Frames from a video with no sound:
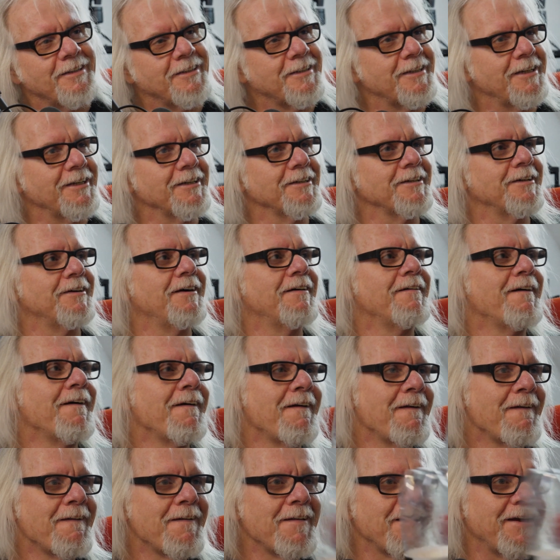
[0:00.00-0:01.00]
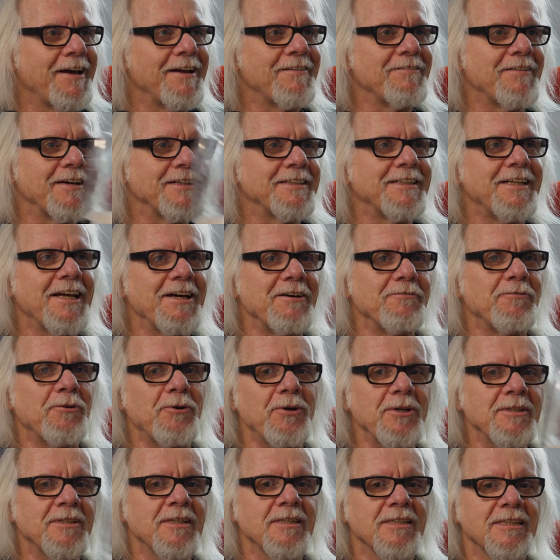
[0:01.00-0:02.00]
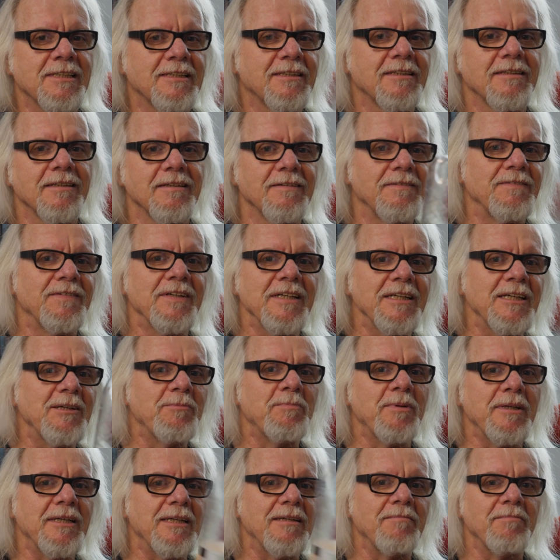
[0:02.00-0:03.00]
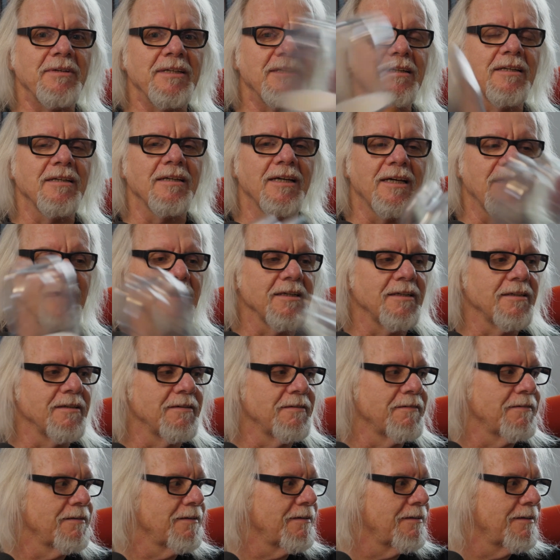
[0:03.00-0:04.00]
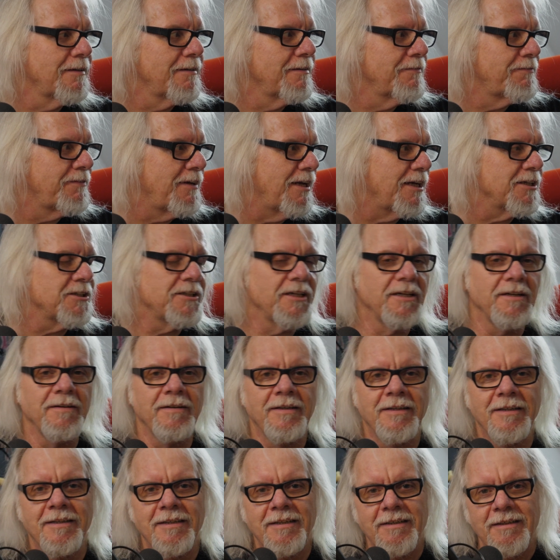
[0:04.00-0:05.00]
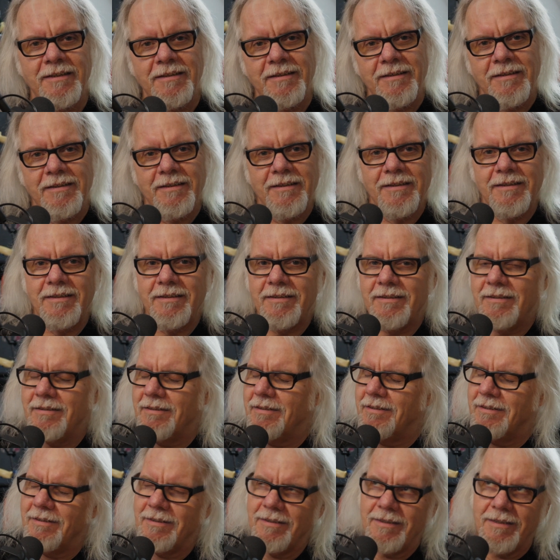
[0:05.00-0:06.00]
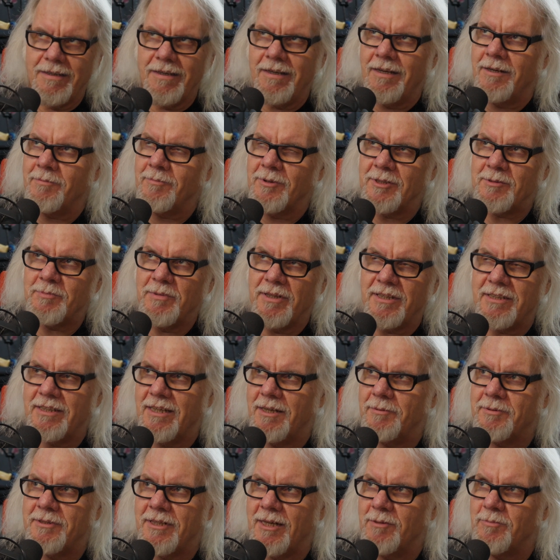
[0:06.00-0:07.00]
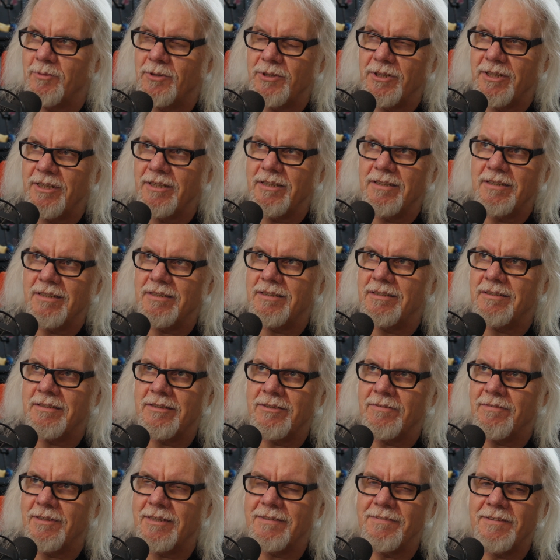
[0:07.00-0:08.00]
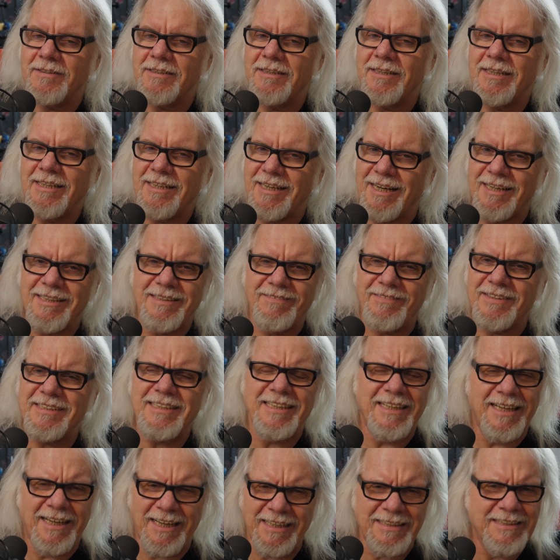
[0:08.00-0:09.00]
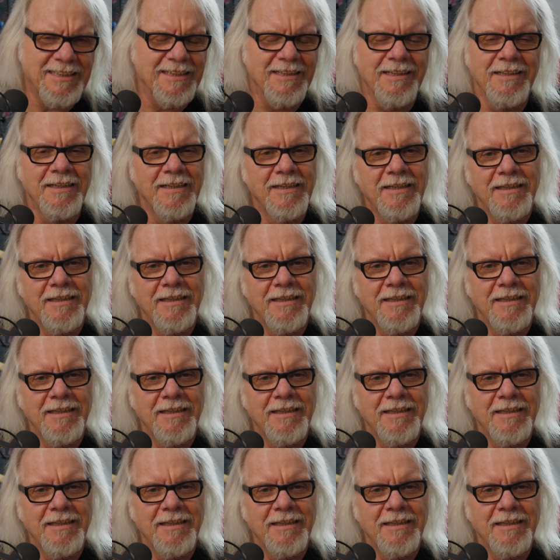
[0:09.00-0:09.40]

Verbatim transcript: es ist eher etwas nervöses Wirbeln mit einer leeren Flasche. Ich muss mich selbst anmoderieren, das ist sowas, was ich, was ich hasse.